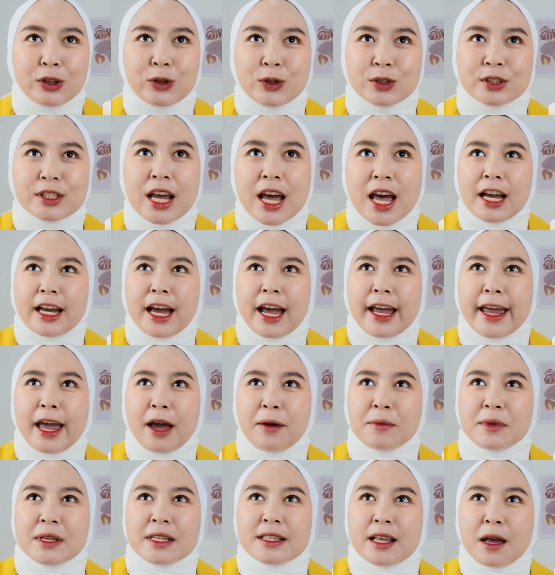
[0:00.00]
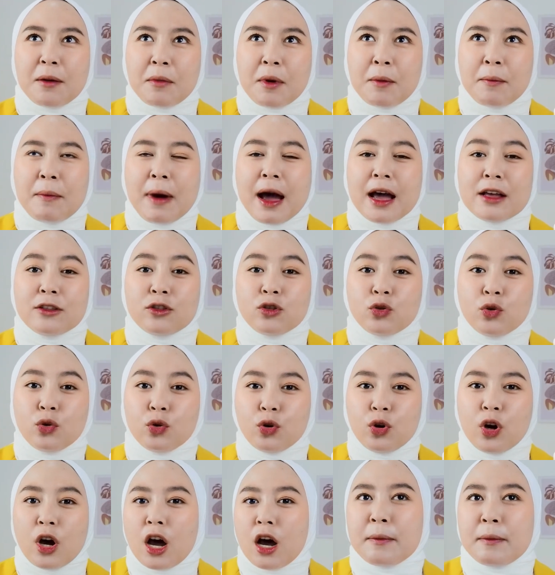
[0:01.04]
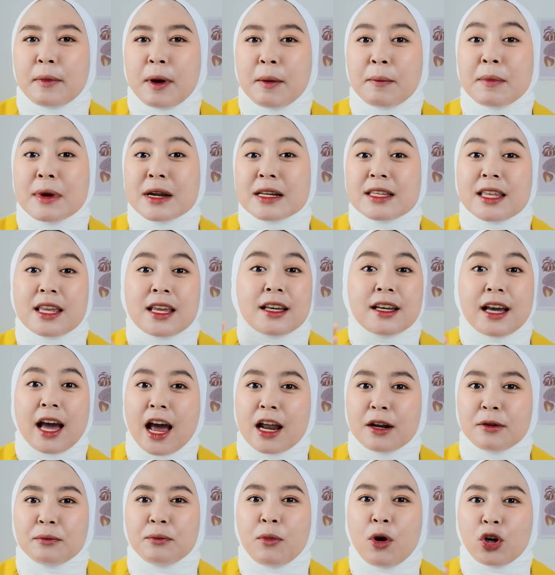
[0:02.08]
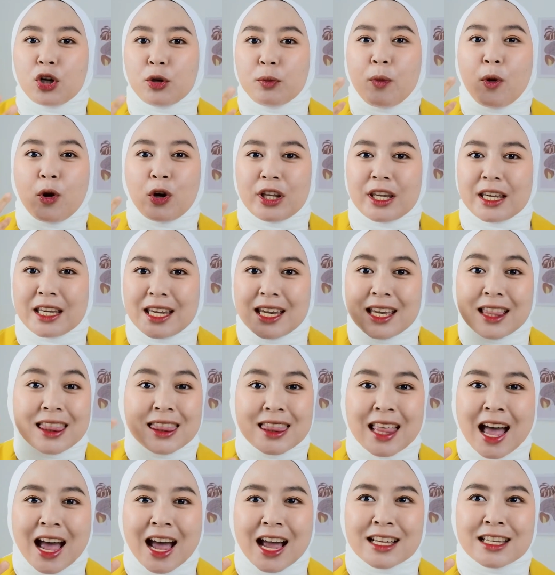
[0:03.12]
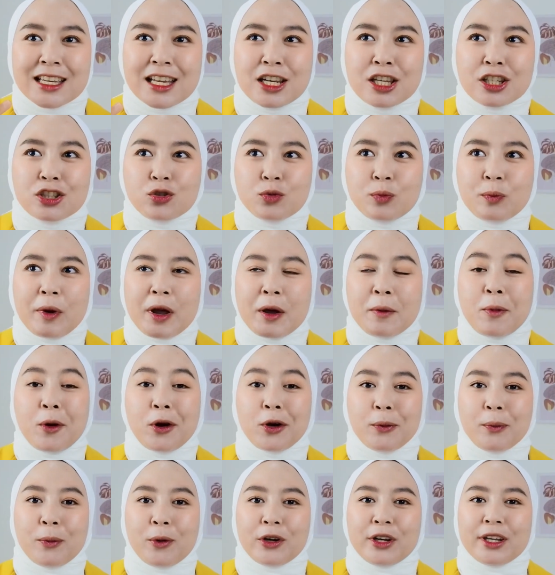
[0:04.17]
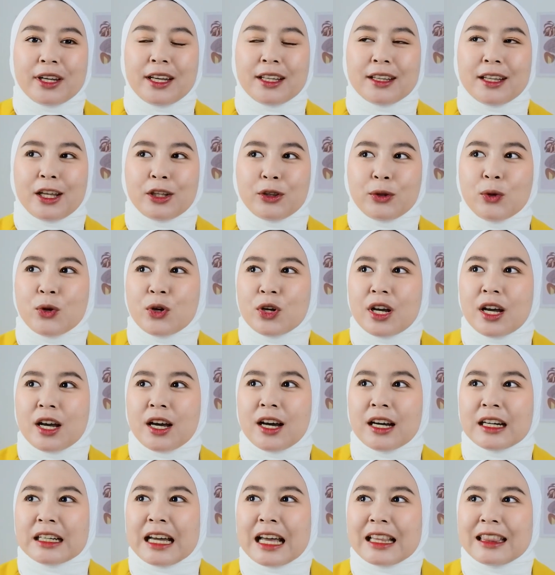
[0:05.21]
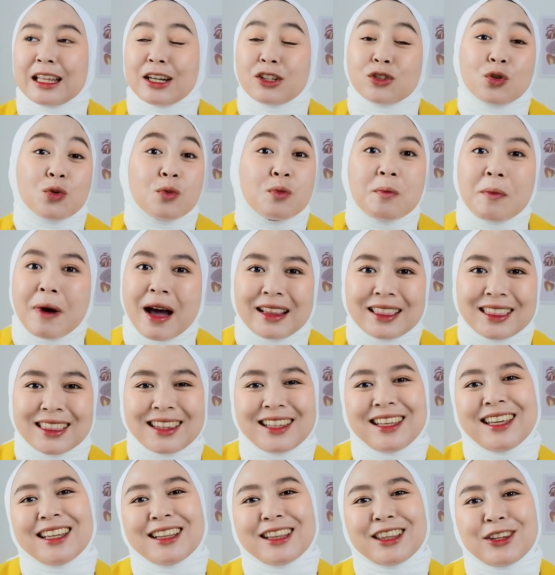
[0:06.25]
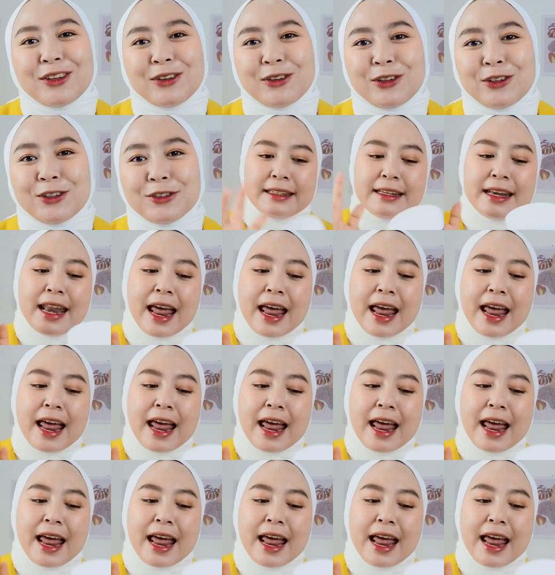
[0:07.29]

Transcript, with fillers: Terus kayak bisa membantu membersihkan pori-pori kita jadi supaya pori-pori kita itu eh, nggak tersumbat gitu.